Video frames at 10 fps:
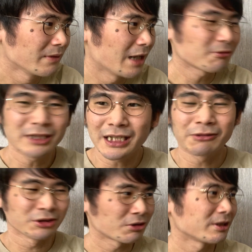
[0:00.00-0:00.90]
あのこれ四捨
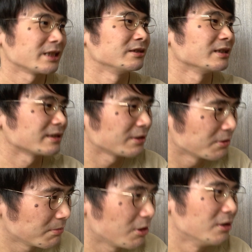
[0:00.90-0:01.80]
購入とかしてるんですけど
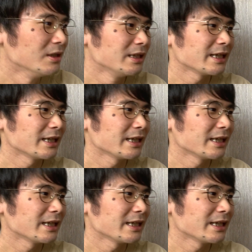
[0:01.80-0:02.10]
も